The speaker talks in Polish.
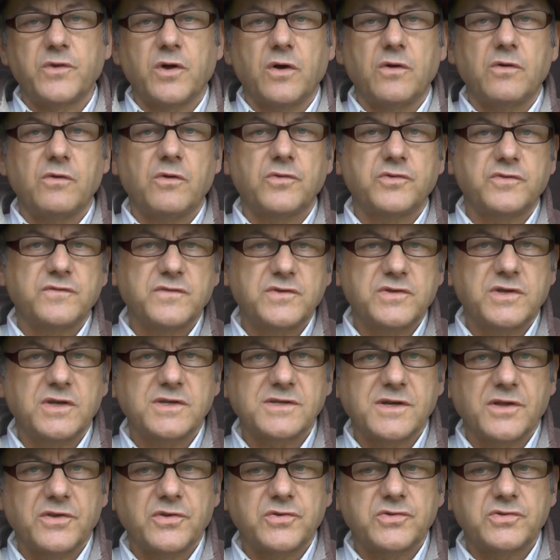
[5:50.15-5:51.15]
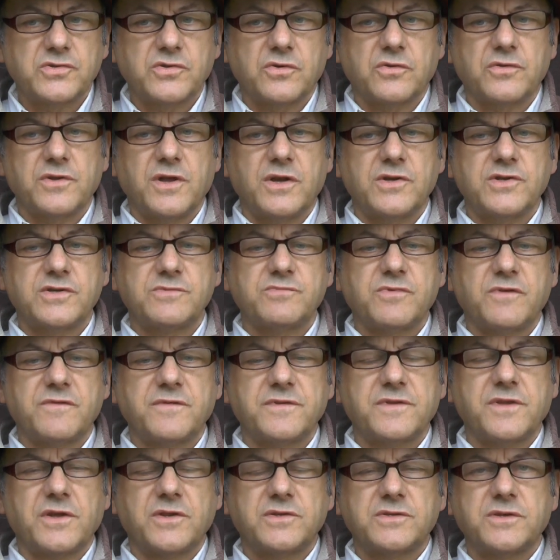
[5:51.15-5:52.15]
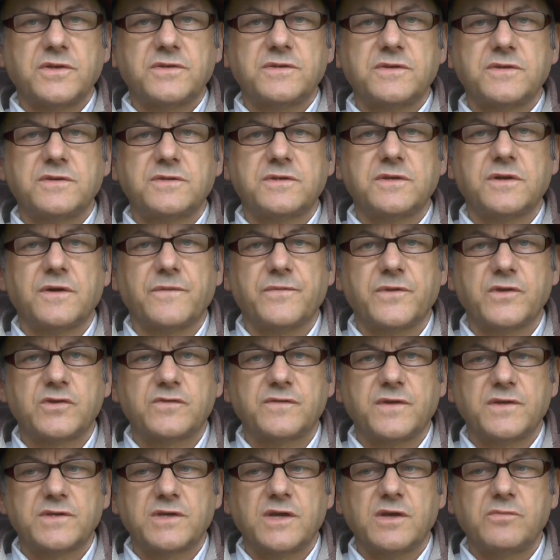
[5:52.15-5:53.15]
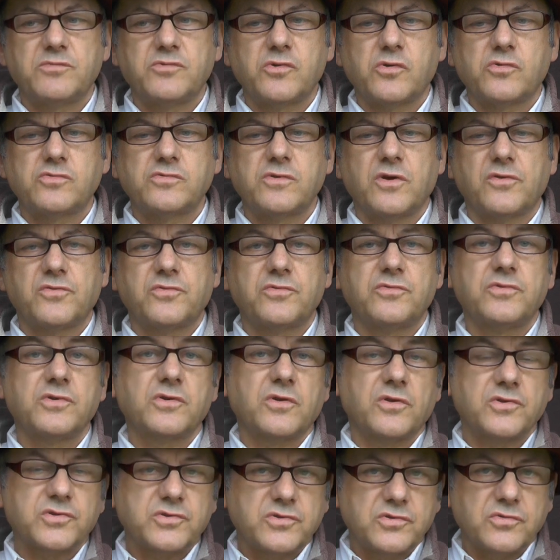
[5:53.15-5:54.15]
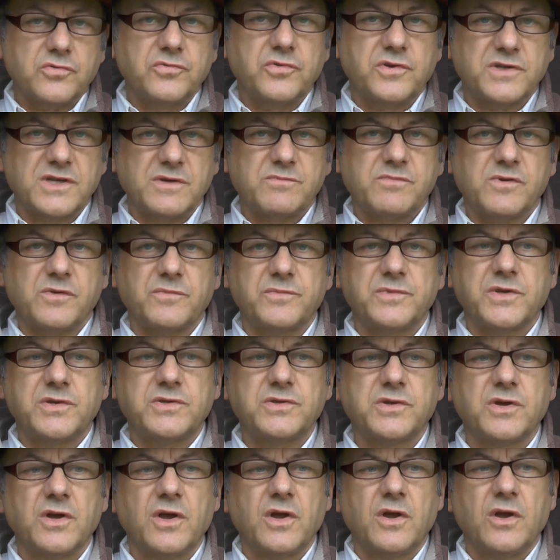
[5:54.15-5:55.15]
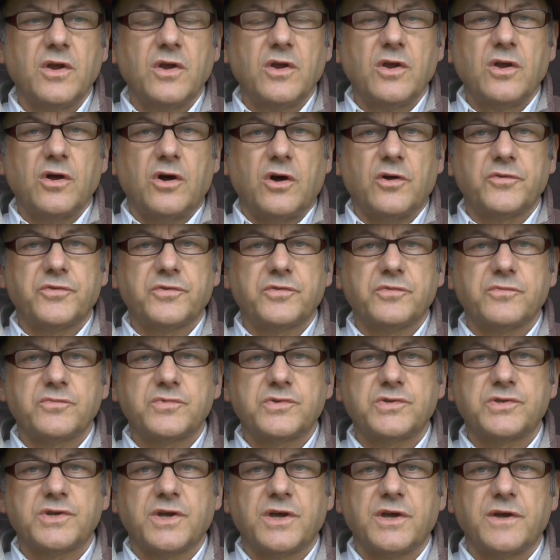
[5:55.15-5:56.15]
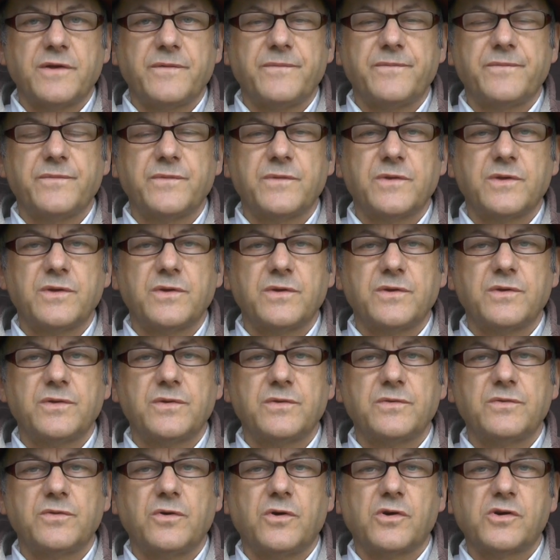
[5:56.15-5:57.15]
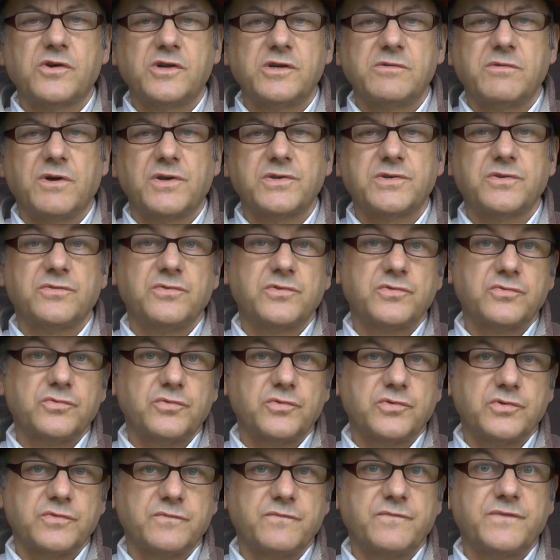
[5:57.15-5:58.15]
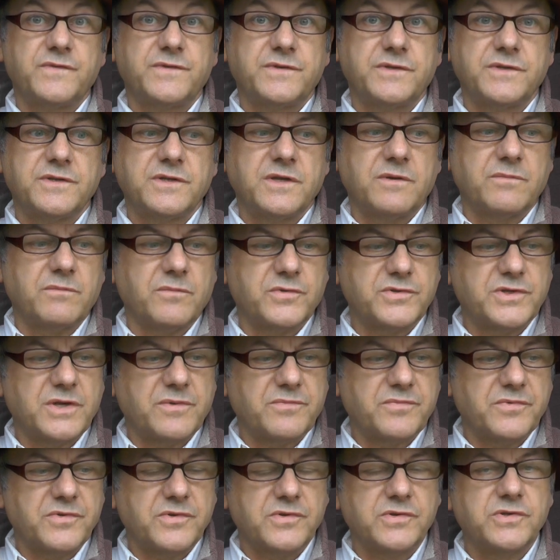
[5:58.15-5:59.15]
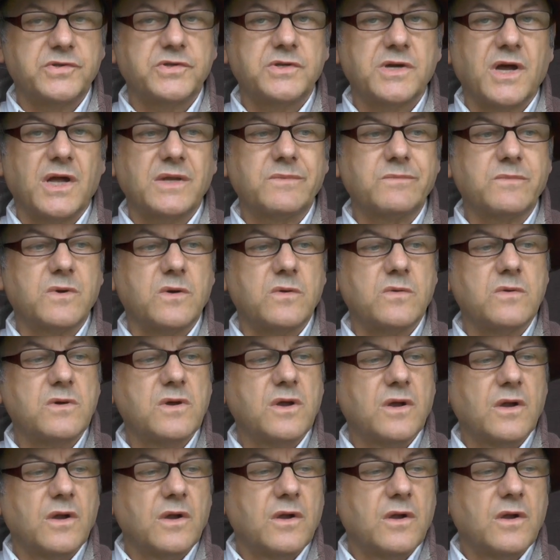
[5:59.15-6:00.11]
No, oczywiście z radością należy powitać decyzję szwedzkiej prokuratury, choć trudno zapomnieć o tym, że mm, e, no, okryła się dość dużym wstydem, można powiedzieć, hańbą